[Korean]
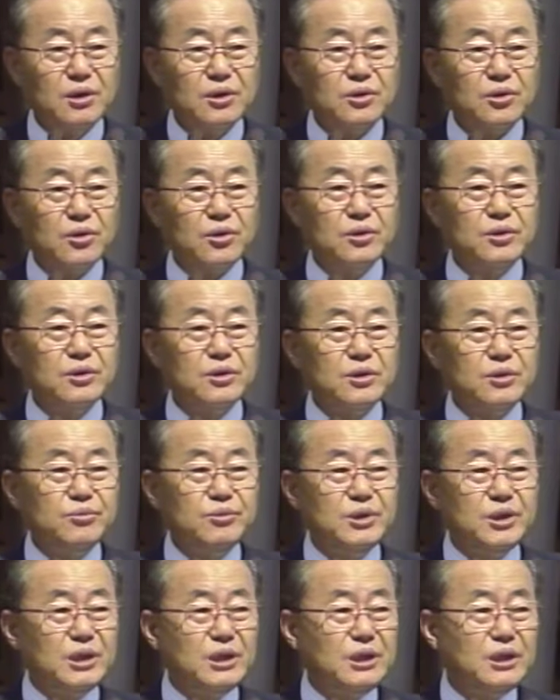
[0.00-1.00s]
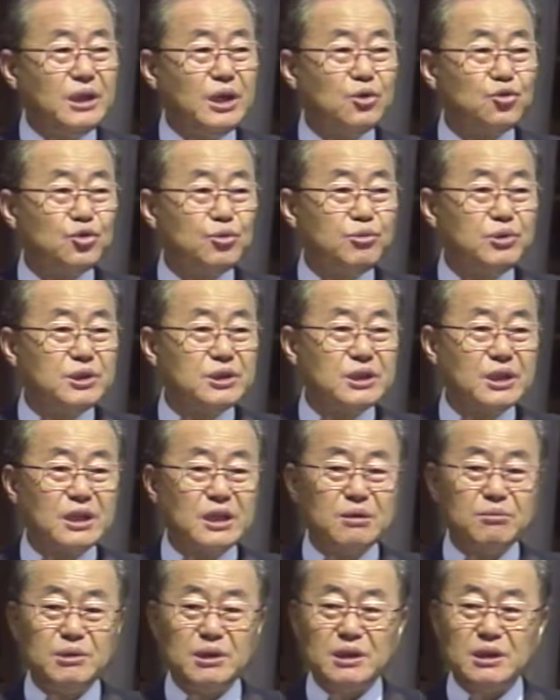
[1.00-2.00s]
오늘 여러분들이 예수 믿는
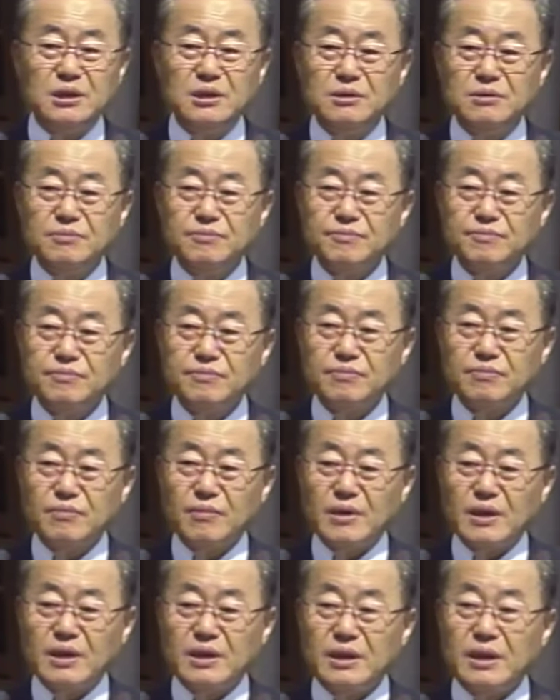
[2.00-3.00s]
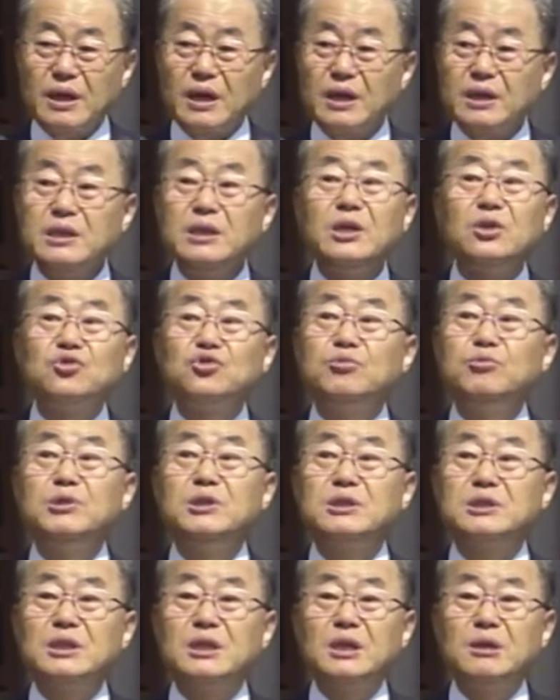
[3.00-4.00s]
사람이 내가 예수
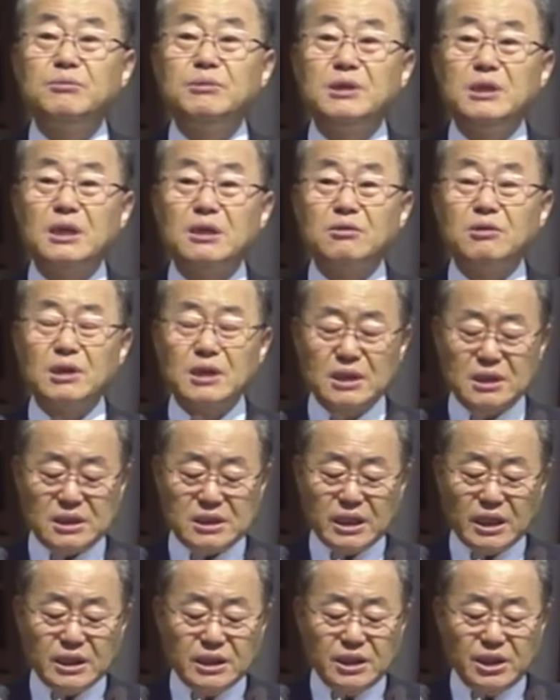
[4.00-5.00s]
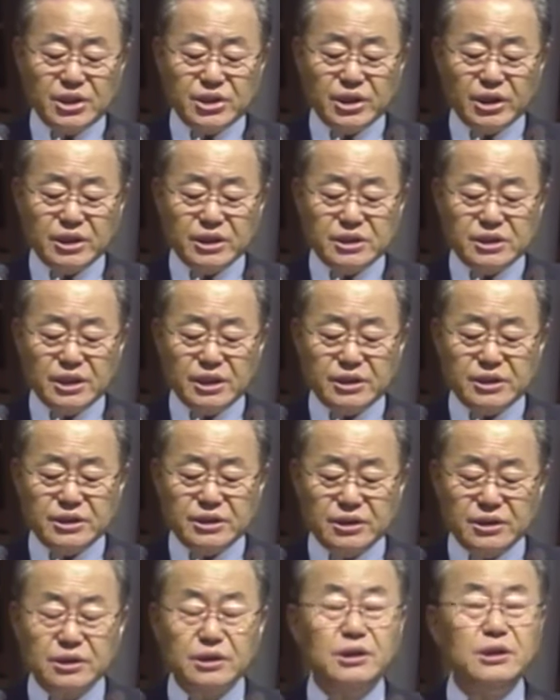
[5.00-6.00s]
믿는 사람이라고 하는 자기의
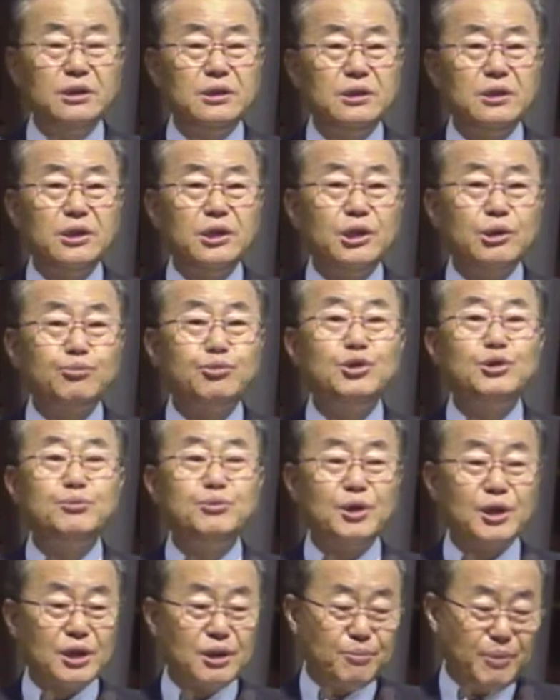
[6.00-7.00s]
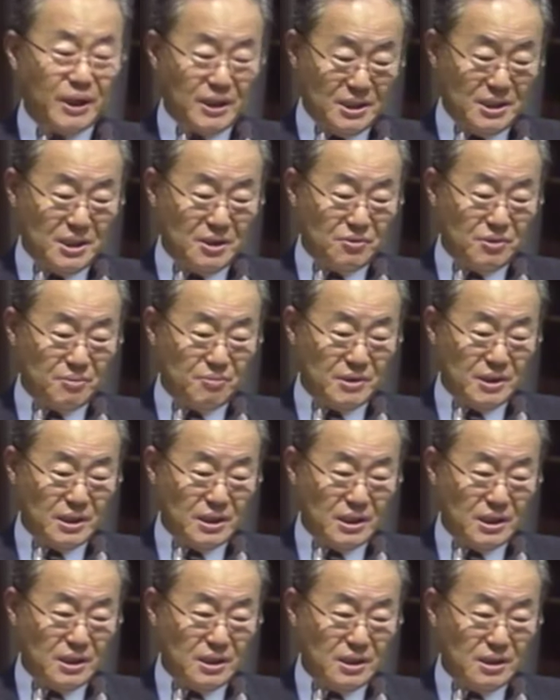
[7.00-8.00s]
정체성을 분명히 밝혀야
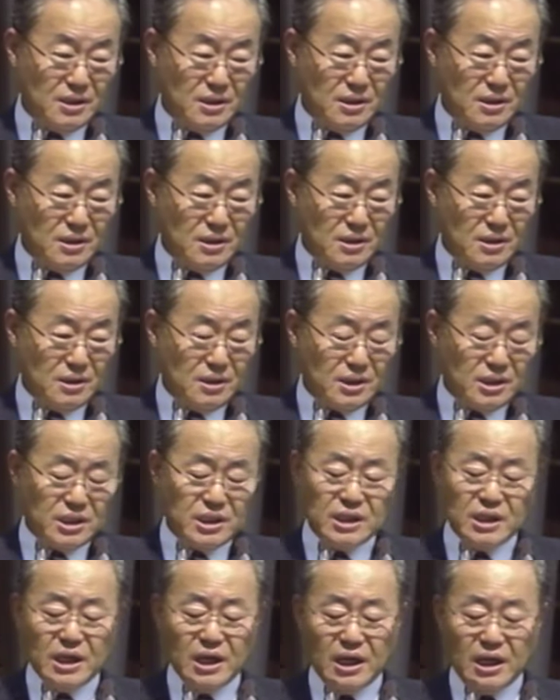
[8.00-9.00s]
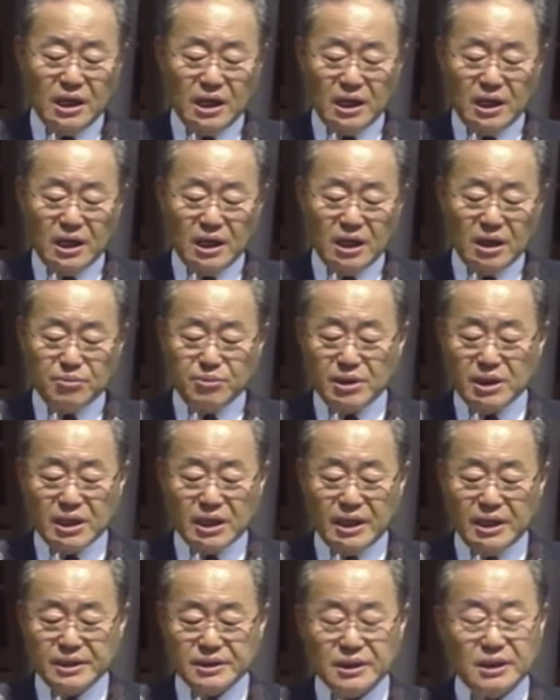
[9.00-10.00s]
됩니다.
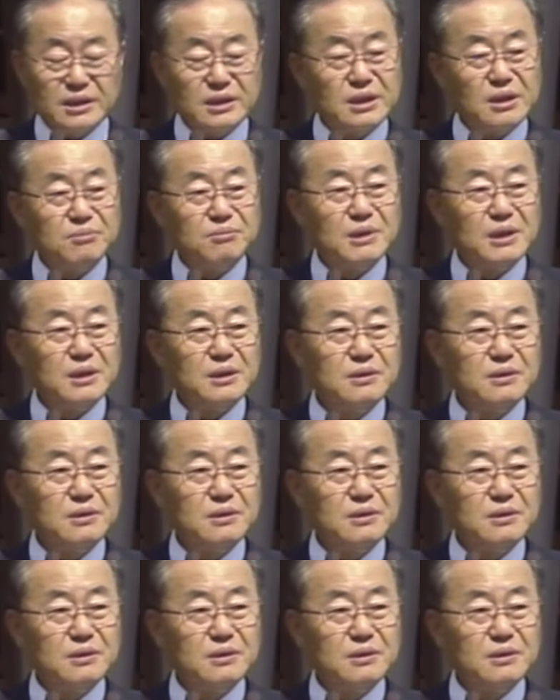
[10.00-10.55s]
긴가민가해서 한단 말이에요.